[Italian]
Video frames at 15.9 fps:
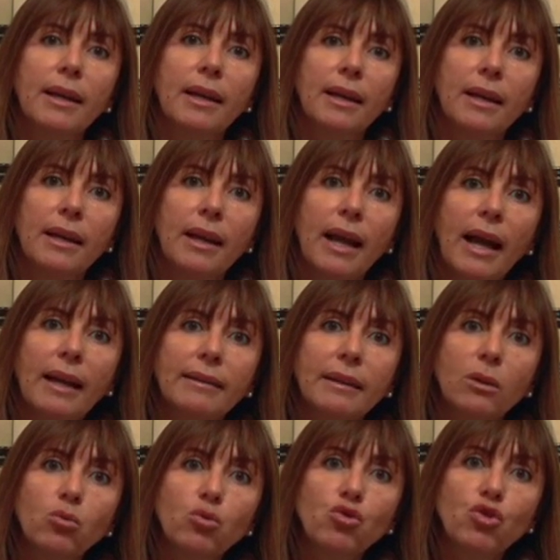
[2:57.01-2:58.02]
eh, a
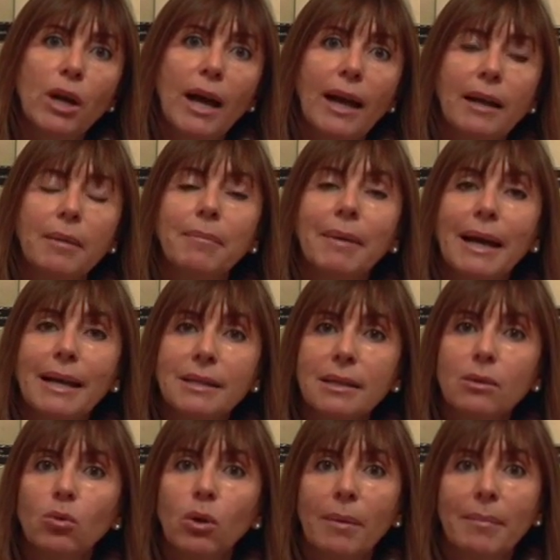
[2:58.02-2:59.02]
denunciare, ma è
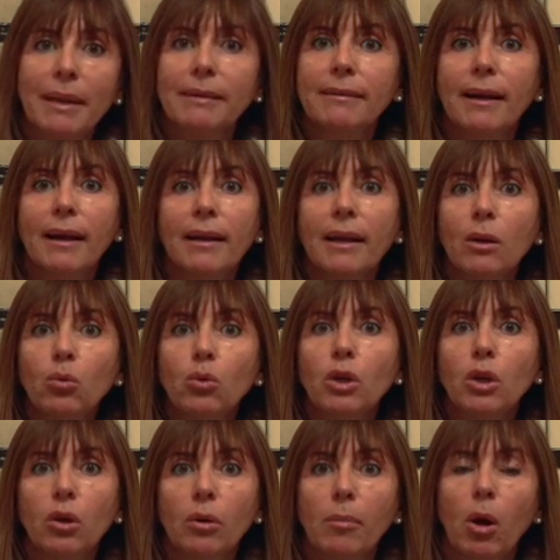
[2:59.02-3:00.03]
sicuramente anche
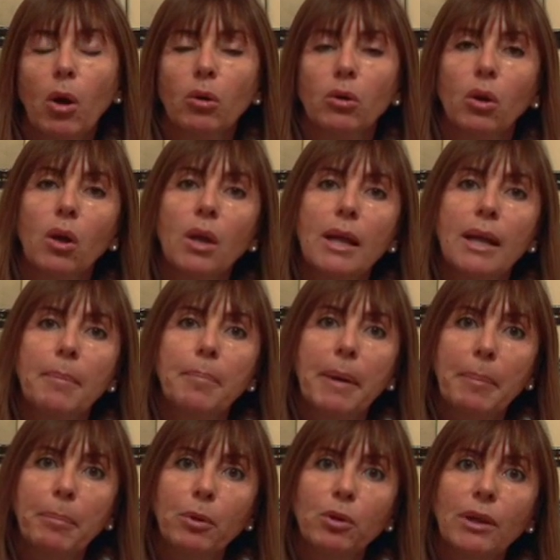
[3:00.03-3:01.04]
l'unico modo
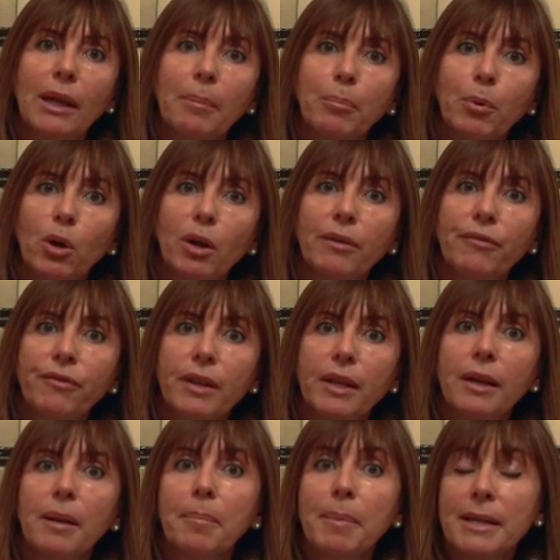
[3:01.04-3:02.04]
per poter porre
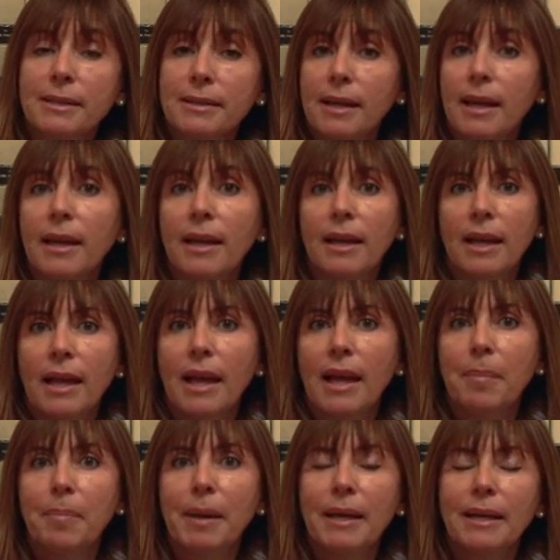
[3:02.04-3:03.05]
fine per sé
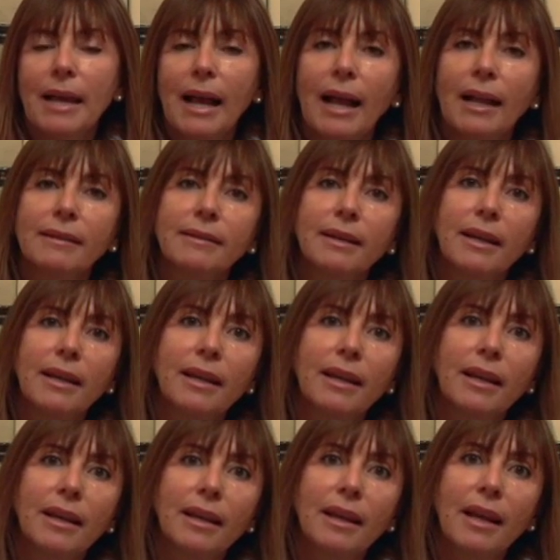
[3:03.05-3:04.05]
e per gli altri
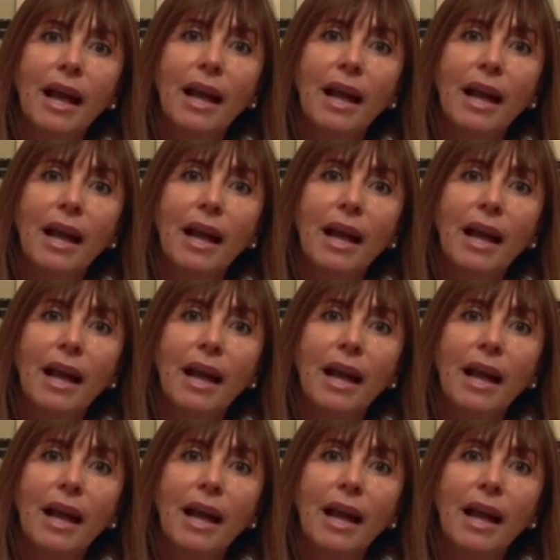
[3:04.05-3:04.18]
eh,